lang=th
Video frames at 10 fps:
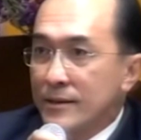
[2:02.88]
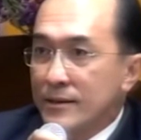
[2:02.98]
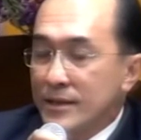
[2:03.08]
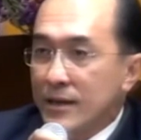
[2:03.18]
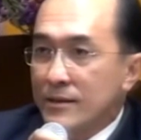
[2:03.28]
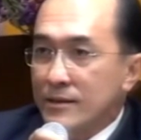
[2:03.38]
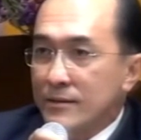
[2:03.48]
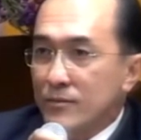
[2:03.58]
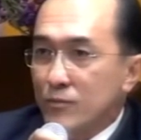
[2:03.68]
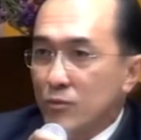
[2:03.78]
เช่น
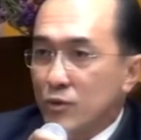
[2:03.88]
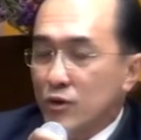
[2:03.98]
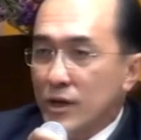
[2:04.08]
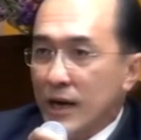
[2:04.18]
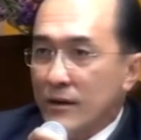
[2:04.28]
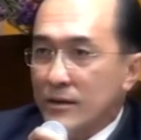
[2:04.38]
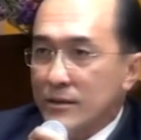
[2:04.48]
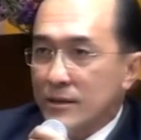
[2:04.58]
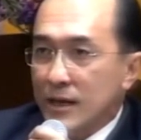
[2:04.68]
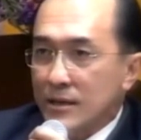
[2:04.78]
ผมยกตัวอย่าง
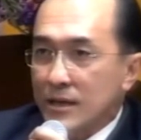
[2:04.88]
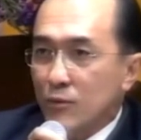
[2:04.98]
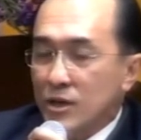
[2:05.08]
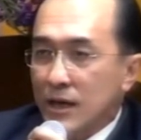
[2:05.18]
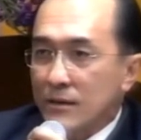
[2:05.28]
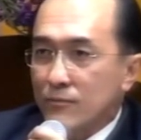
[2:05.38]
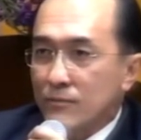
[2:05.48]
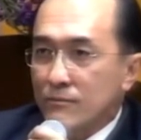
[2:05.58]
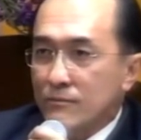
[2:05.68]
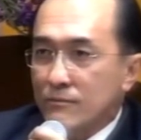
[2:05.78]
อย่างที่บริษัท
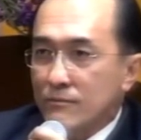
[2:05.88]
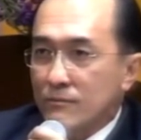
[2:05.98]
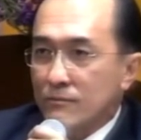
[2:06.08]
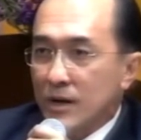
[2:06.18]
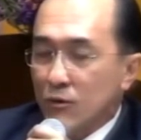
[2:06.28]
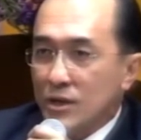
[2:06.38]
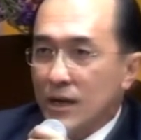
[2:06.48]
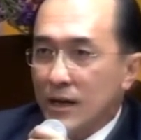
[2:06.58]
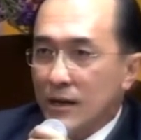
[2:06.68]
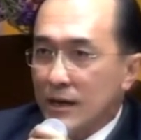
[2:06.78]
เราก็
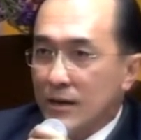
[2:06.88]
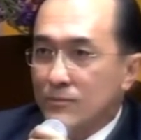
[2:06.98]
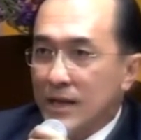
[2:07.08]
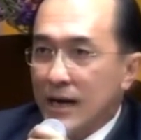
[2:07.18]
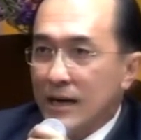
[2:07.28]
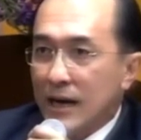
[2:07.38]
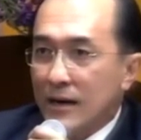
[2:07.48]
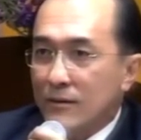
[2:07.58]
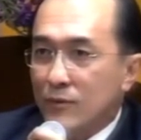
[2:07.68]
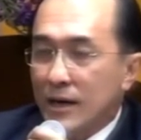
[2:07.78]
จะเริ่มตั้งแล้ว
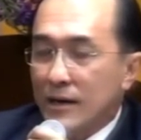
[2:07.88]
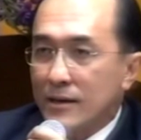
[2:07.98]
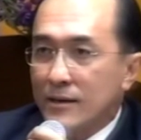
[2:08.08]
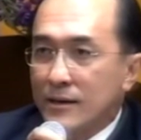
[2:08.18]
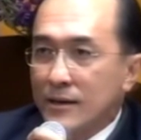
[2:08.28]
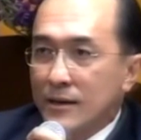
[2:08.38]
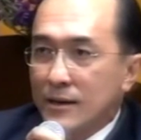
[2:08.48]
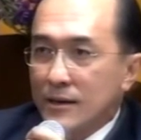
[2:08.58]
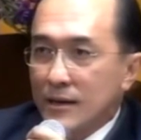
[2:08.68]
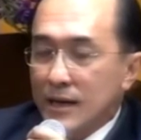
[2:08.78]
ว่า
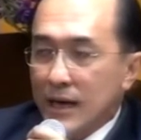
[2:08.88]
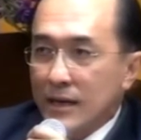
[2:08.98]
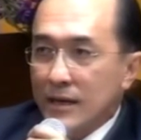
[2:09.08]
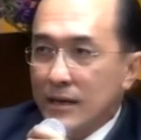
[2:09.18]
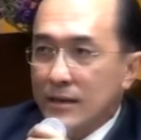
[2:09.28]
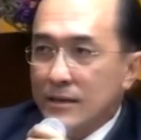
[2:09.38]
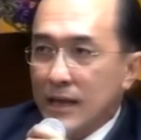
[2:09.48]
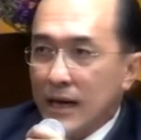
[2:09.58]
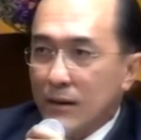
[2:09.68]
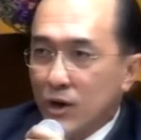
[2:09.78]
ใน
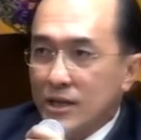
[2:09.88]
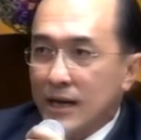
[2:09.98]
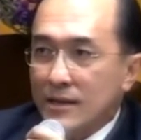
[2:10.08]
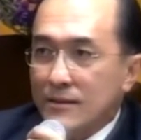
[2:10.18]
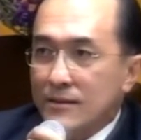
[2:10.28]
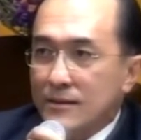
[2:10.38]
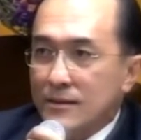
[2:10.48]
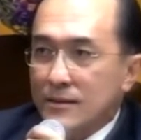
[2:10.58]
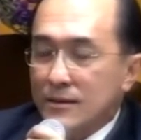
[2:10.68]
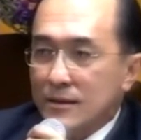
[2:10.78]
แต่ละบริษัท
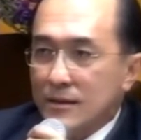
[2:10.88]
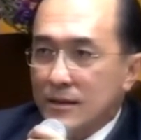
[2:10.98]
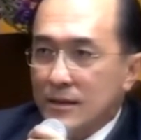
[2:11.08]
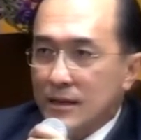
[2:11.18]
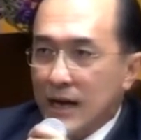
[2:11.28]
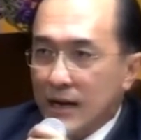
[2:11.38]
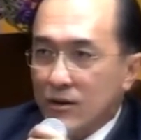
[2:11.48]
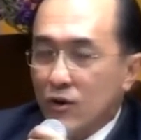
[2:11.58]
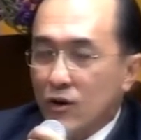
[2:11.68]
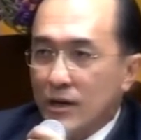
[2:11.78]
อย่าง
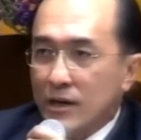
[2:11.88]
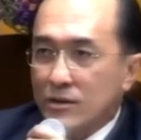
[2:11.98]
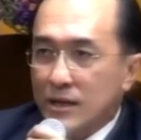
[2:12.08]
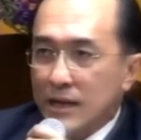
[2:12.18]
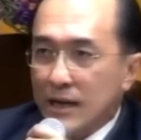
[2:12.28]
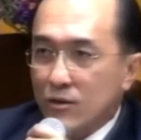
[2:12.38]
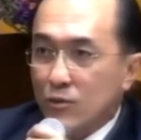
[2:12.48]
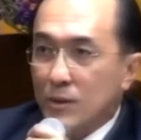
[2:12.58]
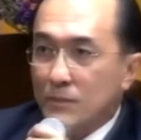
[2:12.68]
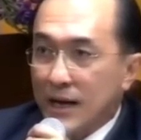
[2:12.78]
น้อยเราจะตัดงบ
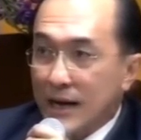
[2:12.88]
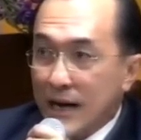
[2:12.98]
ประมาณ